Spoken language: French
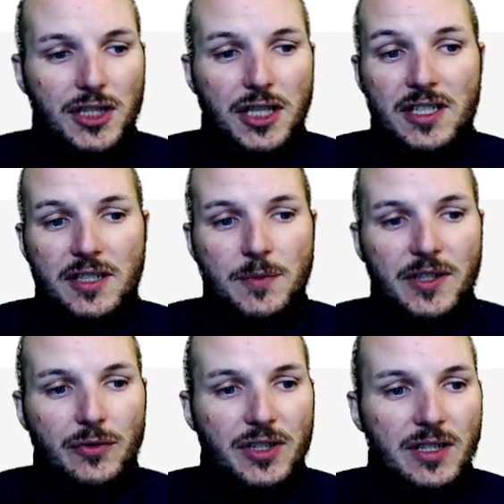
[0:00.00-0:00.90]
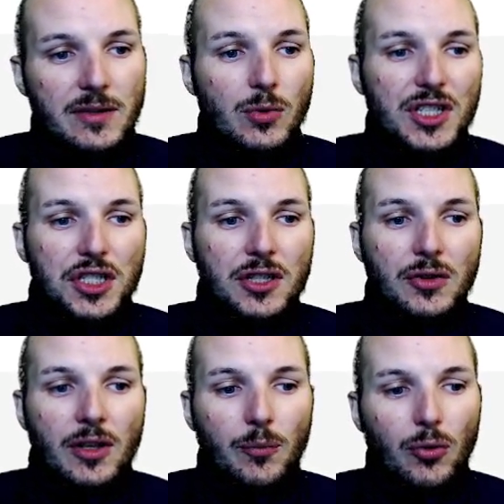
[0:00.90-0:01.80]
Jalen Smith aussi,
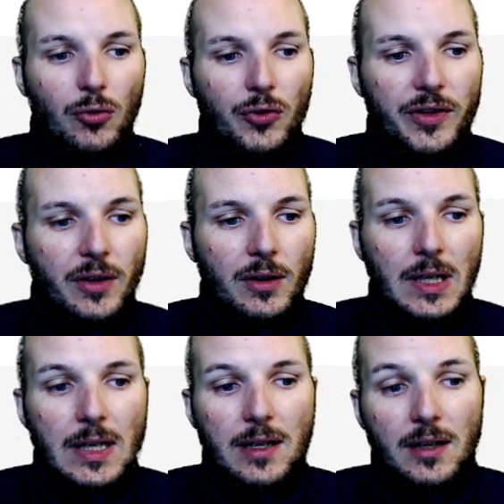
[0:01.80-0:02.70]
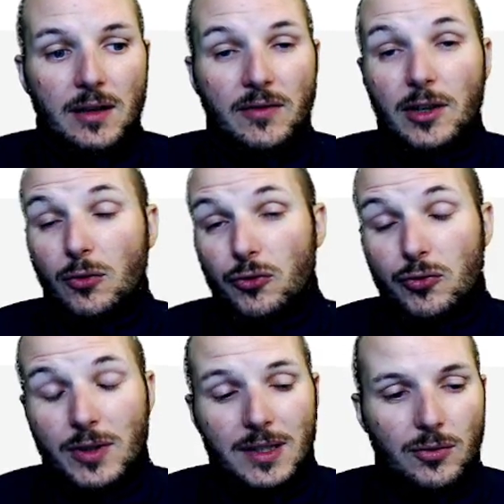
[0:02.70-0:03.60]
Washington un peu en deçà, et
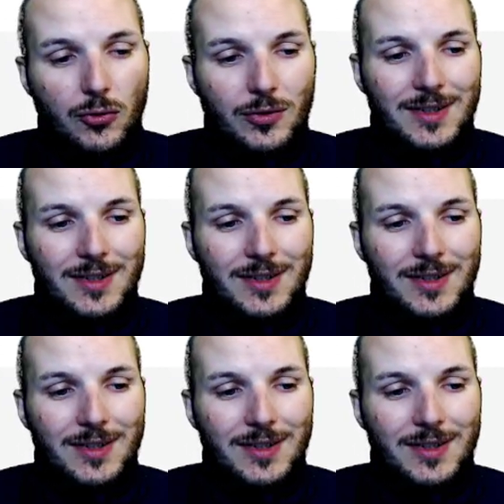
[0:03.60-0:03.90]
Valensunas